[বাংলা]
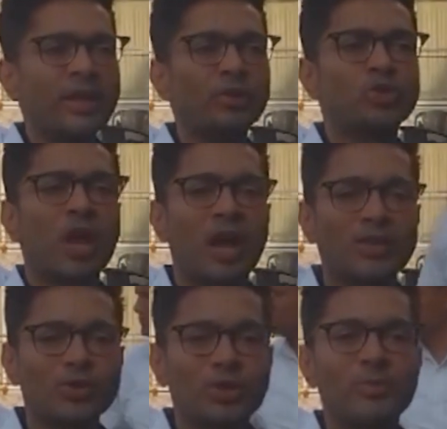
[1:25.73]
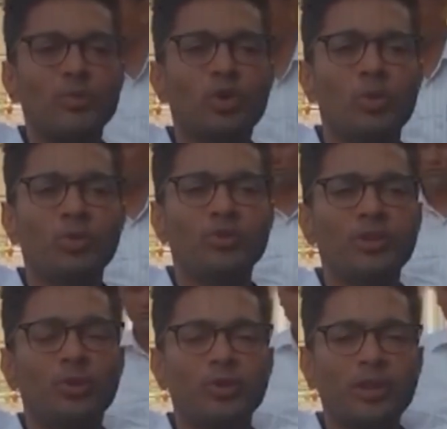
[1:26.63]
কিন্তু সাহায্যটা
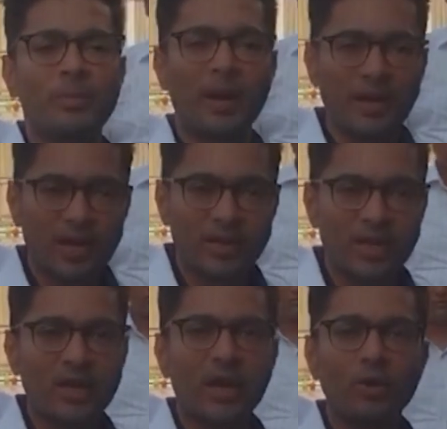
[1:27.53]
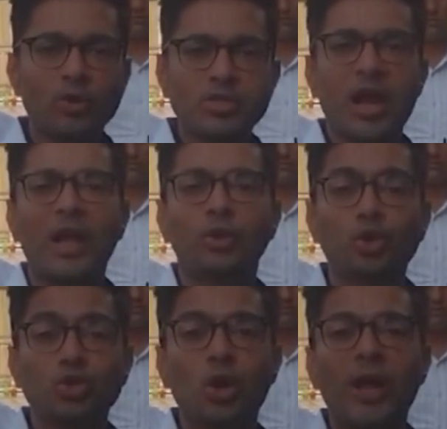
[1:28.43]
মুখ্যমন্ত্রী করতে পারে না তার কারণ হচ্ছে
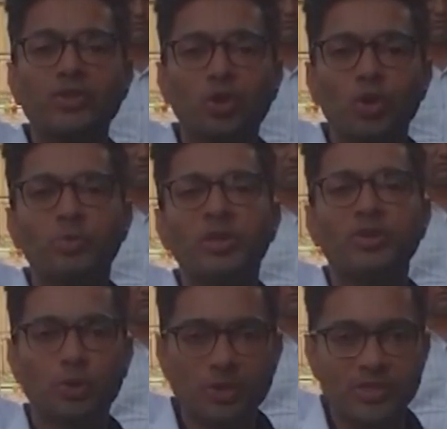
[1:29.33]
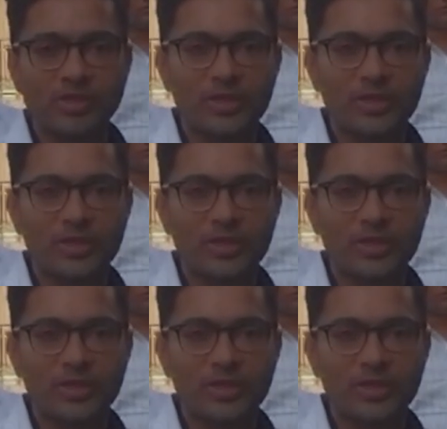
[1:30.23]
আদর্শ আচরণবিধি চলছে